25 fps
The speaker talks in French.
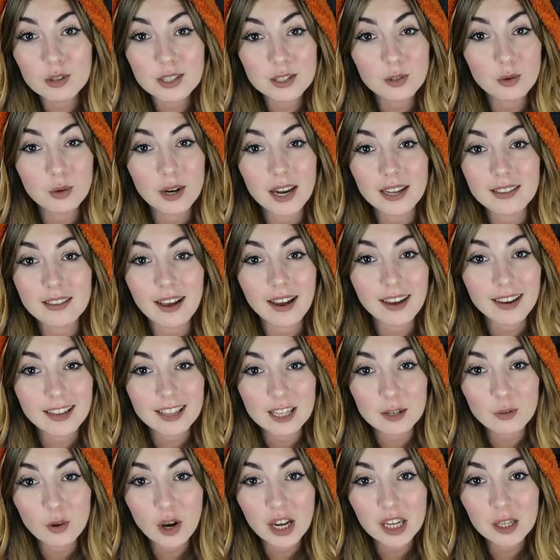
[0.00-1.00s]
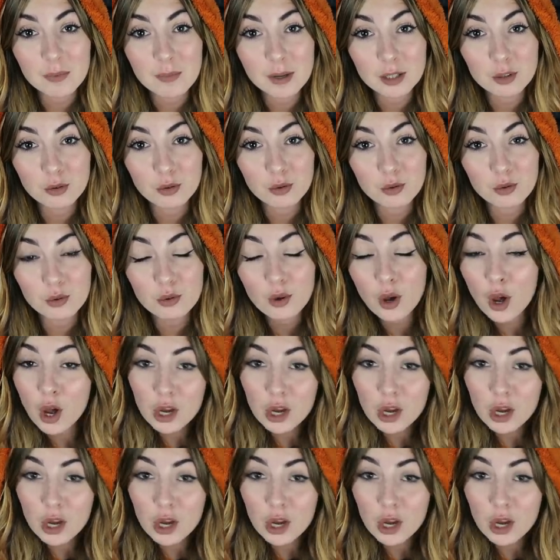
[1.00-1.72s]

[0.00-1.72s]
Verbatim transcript: Cela n'a rien à voir avec ma tenue.